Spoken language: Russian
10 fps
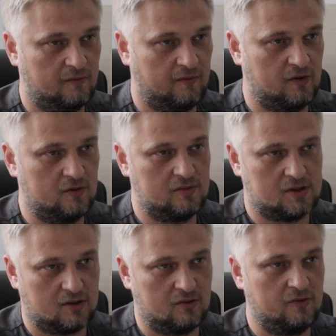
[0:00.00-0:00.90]
ввиду
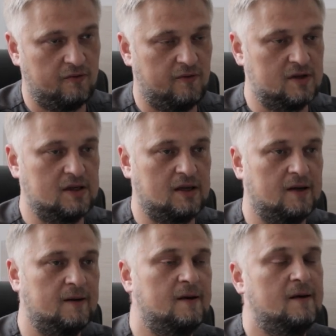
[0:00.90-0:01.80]
законов
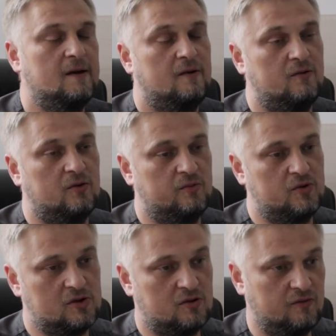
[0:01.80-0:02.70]
физики. Вот.
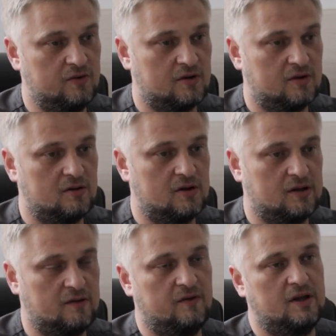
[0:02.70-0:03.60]
Безусловно, на это